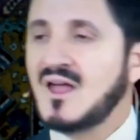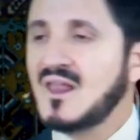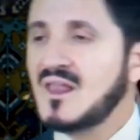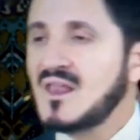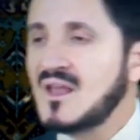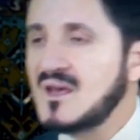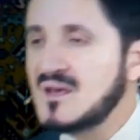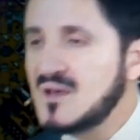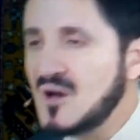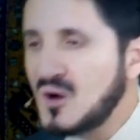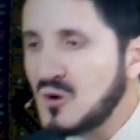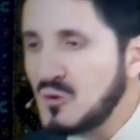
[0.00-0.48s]

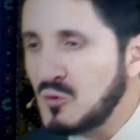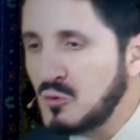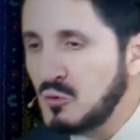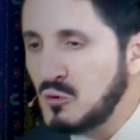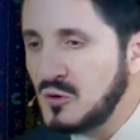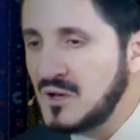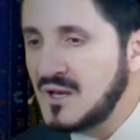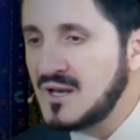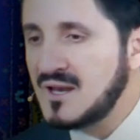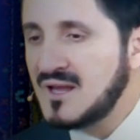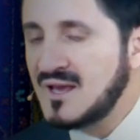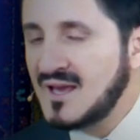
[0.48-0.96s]
الله
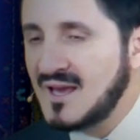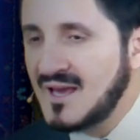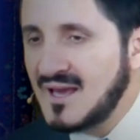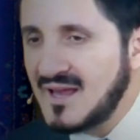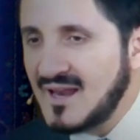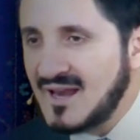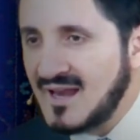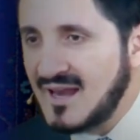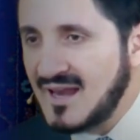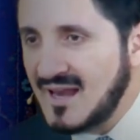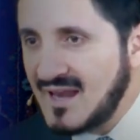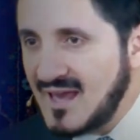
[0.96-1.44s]
يقول
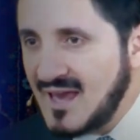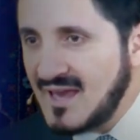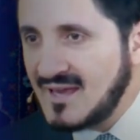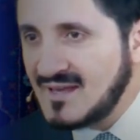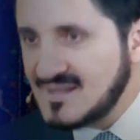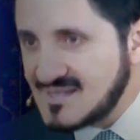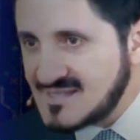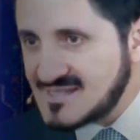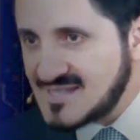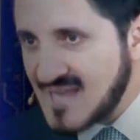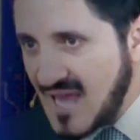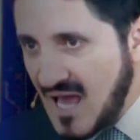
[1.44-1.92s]

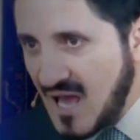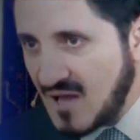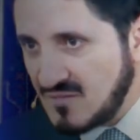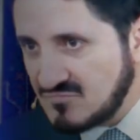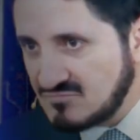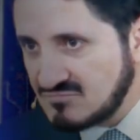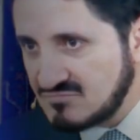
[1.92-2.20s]
ليس